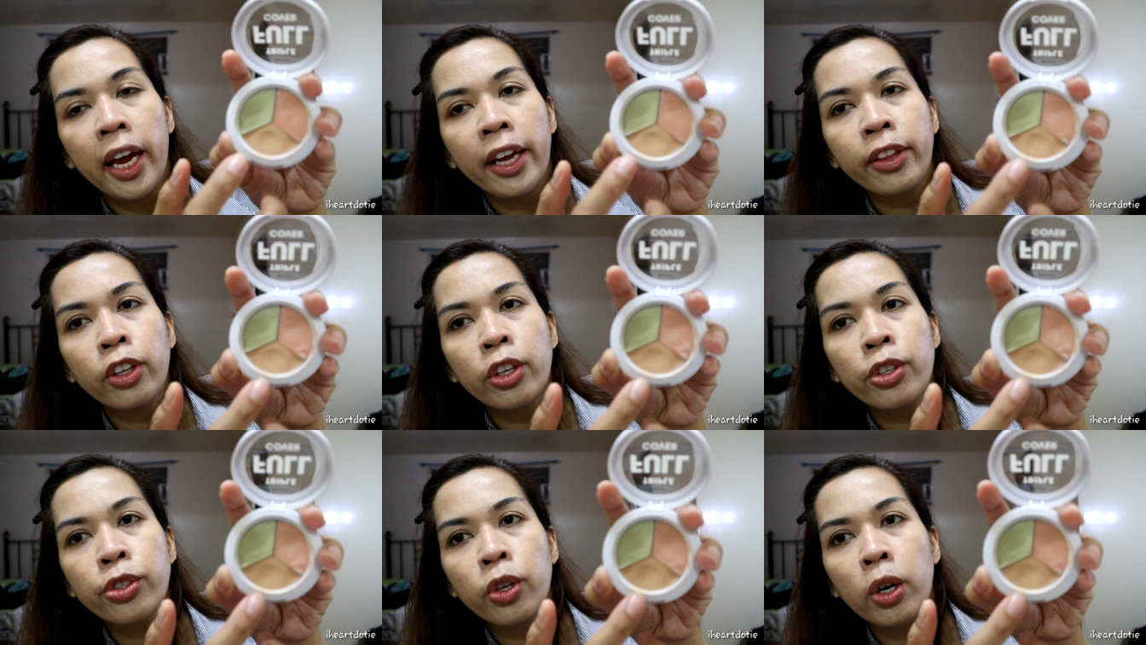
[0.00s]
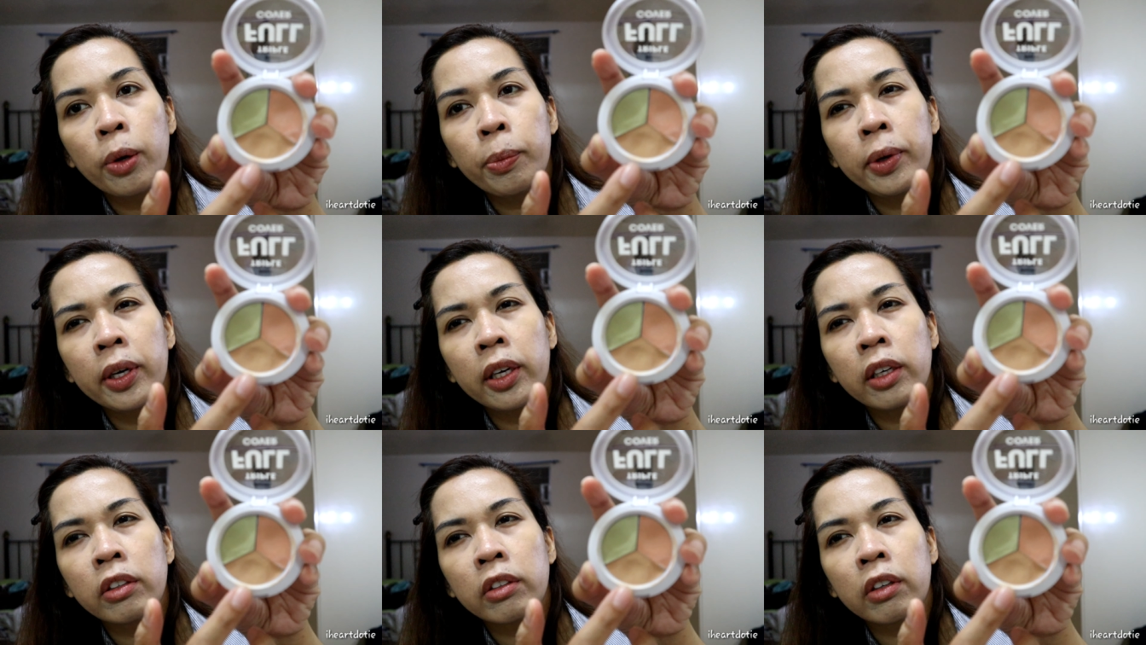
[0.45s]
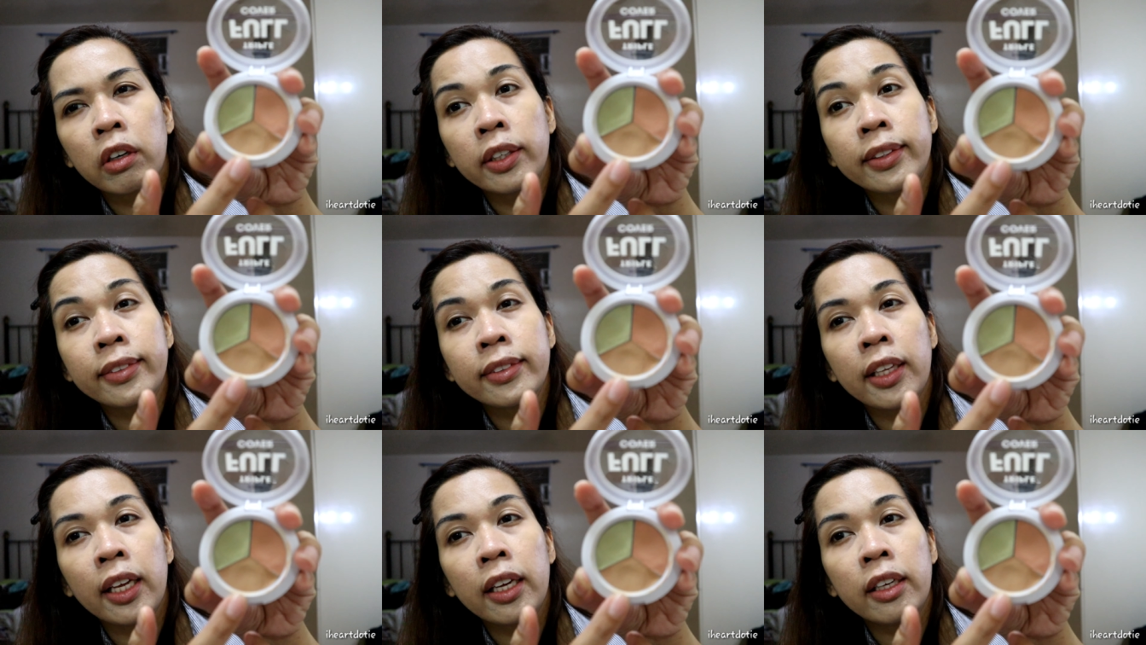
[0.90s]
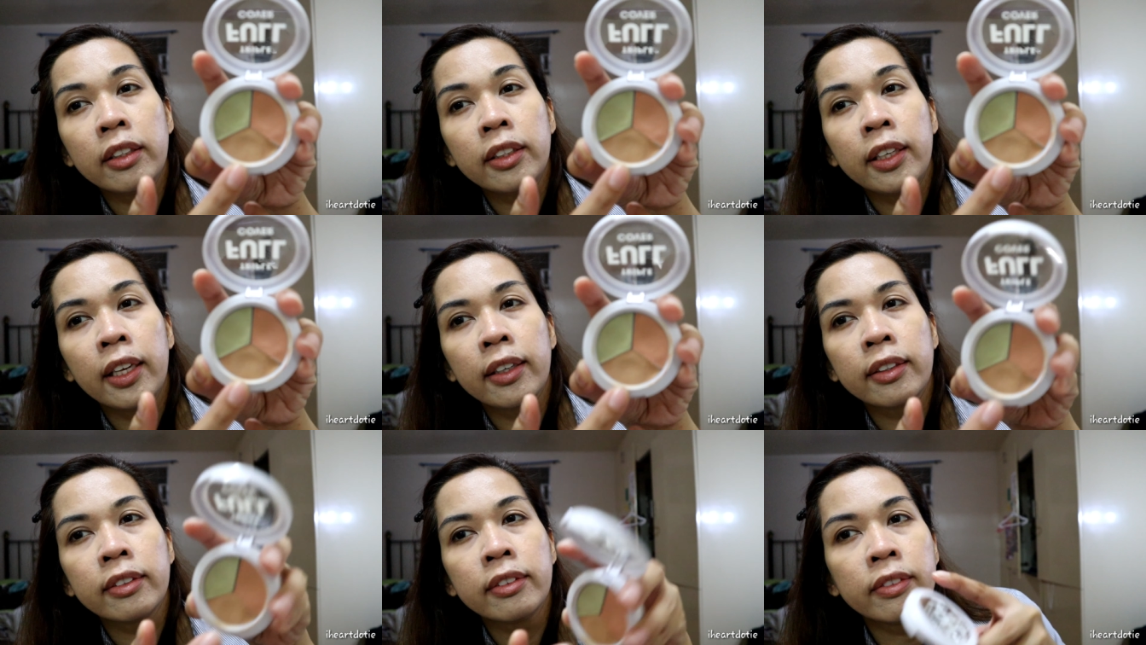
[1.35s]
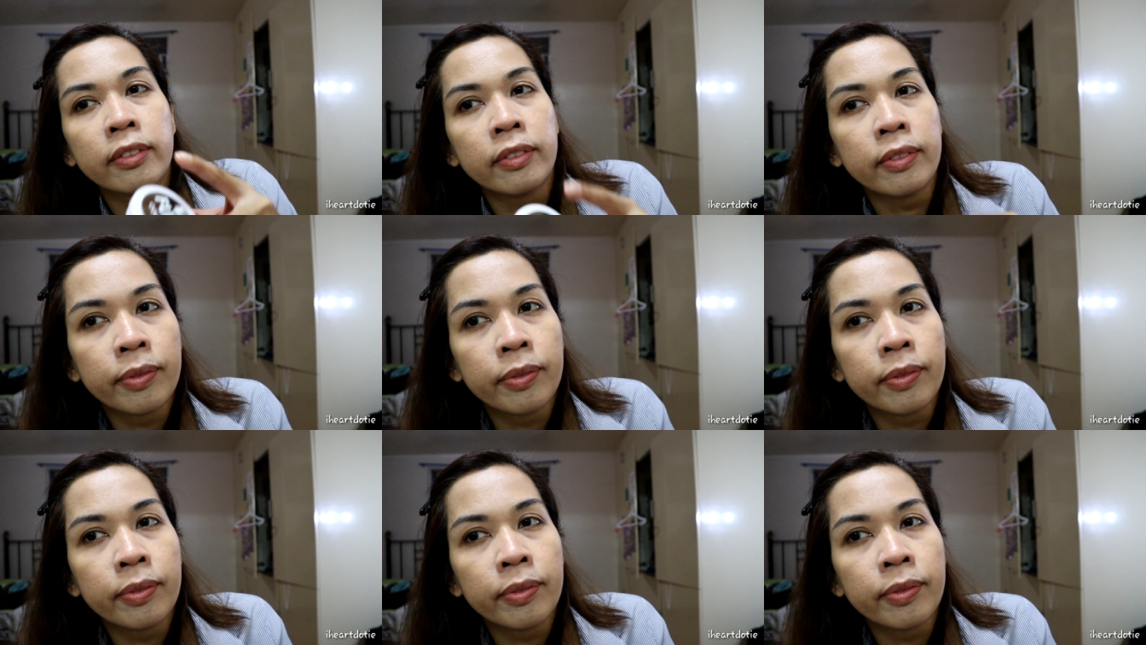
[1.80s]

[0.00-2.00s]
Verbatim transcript: Ito, sobrang konti lang.